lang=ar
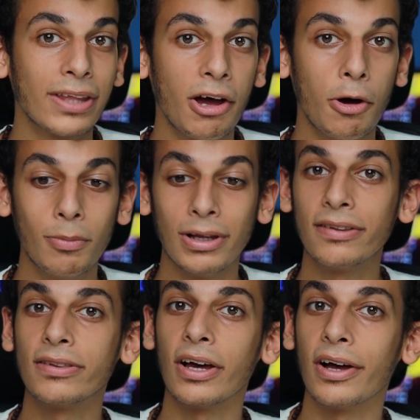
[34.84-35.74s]
بتاعهم
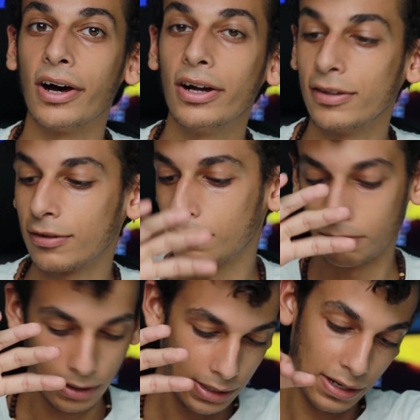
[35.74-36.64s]
لسه خالص
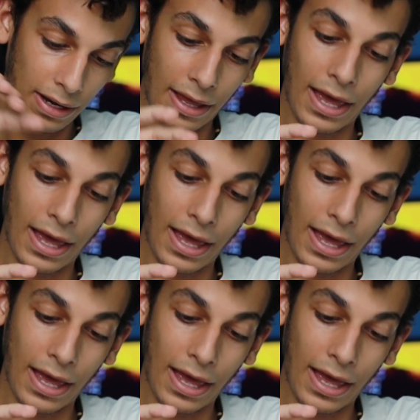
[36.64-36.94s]
من